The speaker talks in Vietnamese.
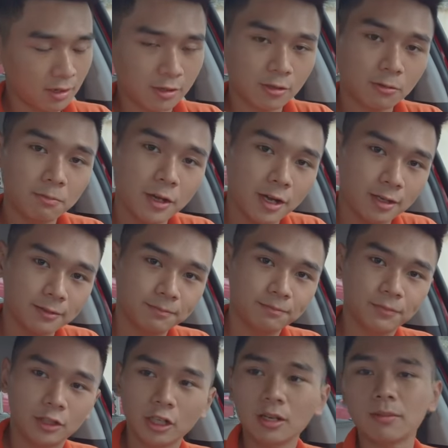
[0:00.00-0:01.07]
xúc miệng
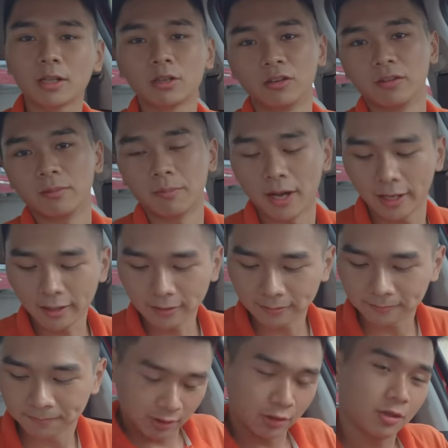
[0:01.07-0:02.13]
trước khi mà thổi vào máy.
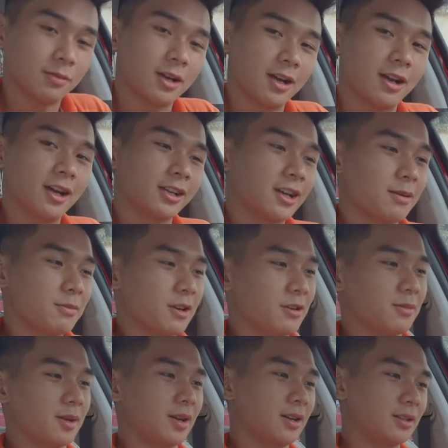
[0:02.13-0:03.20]
Nếu như mà anh em
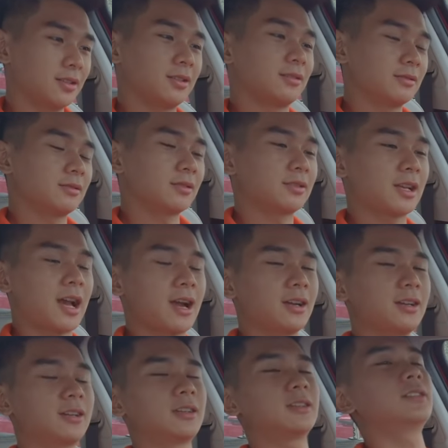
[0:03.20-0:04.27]
nào mà sáng
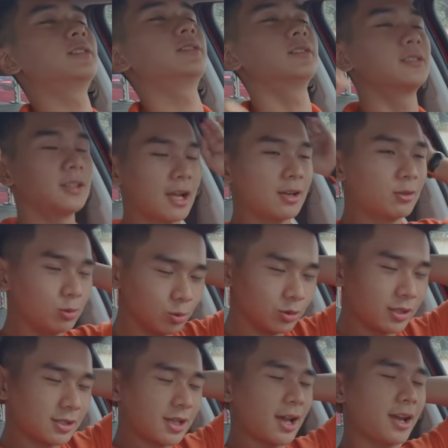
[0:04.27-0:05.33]
này đang ngủ
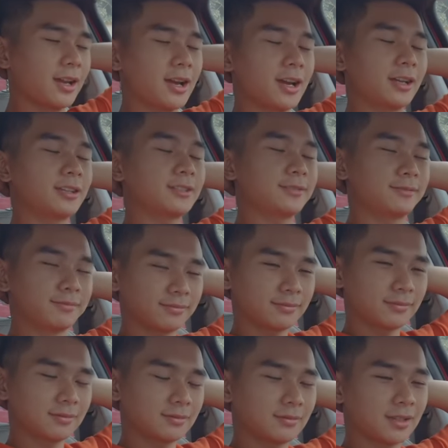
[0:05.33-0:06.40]
trên xe này
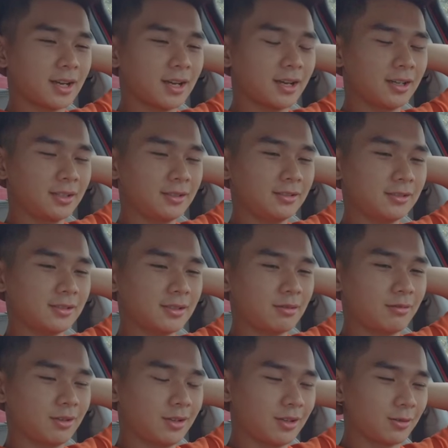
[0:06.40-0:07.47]
đấy,
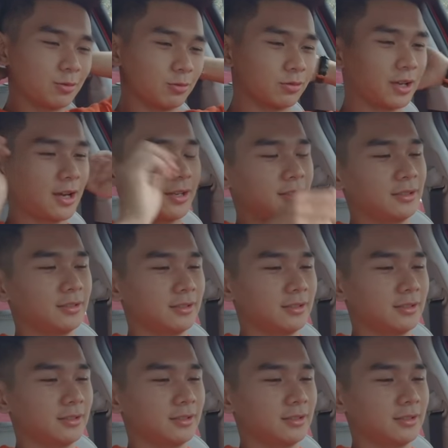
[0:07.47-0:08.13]
xong rồi là ngủ dậy